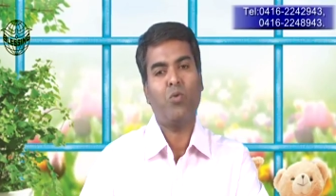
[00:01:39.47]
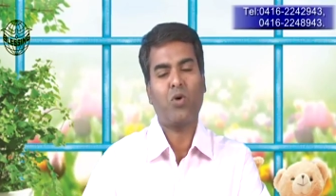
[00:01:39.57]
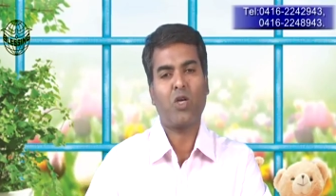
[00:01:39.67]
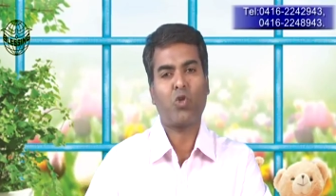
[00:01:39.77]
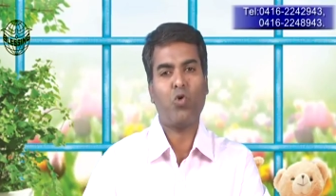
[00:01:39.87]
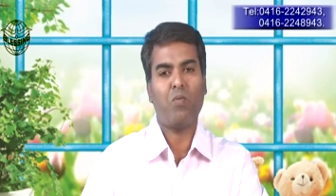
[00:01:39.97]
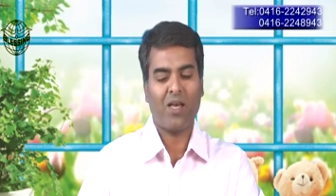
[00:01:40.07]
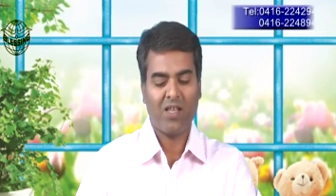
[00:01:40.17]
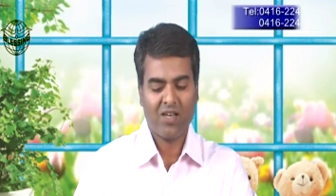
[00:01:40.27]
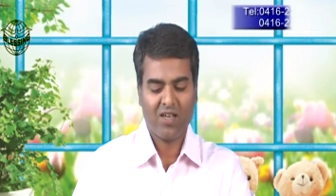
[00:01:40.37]

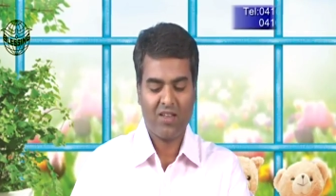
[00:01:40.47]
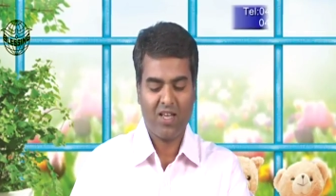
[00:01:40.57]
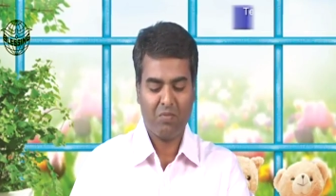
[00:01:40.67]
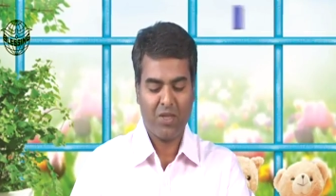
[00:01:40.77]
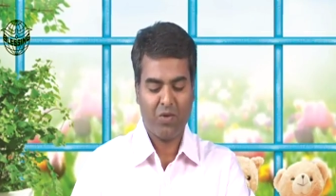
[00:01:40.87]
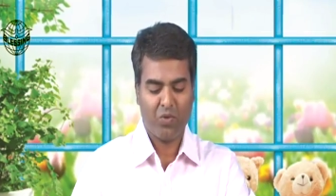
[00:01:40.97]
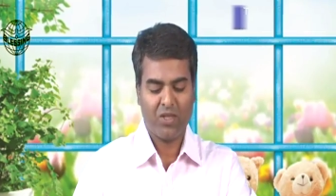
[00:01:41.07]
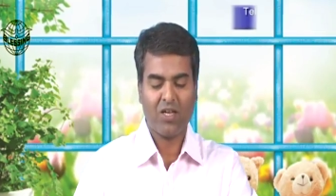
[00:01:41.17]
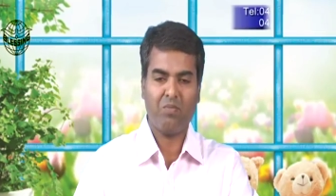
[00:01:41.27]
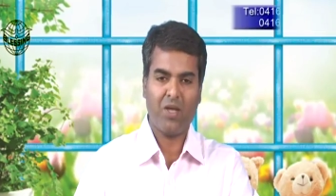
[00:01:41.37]
முக்கியத்துவமாக இருக்கிறது என்பதை
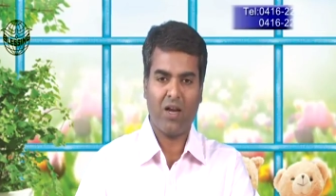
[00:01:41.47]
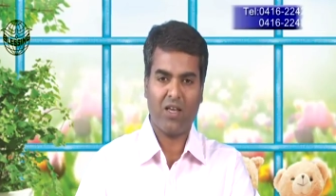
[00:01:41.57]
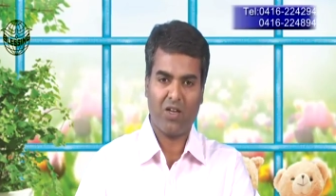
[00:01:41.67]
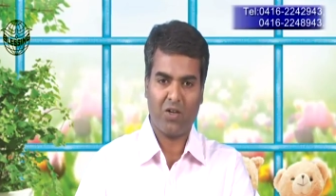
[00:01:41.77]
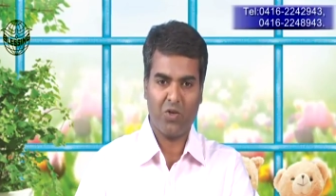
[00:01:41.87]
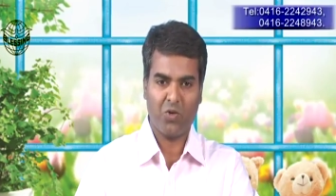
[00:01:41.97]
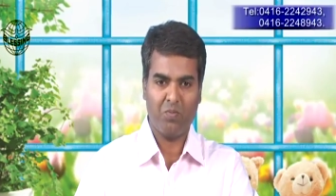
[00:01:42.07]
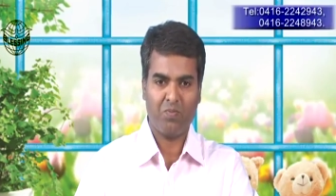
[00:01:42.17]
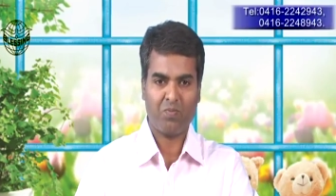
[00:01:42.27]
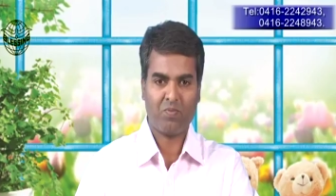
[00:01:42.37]
குறித்து நாம் தியானிக்க இருக்கின்றோம்